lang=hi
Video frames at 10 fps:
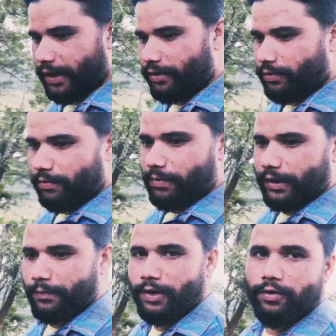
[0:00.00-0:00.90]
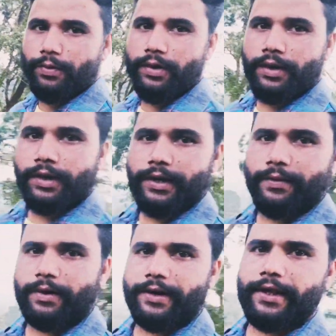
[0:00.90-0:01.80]
एक आदमी लोग को नहीं
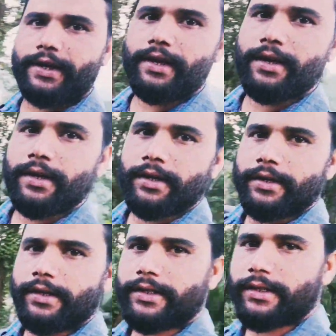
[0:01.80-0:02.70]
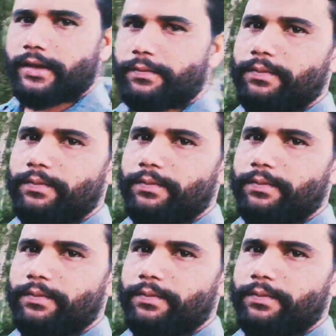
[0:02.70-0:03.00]
मिल रहा देखिए नीचे तक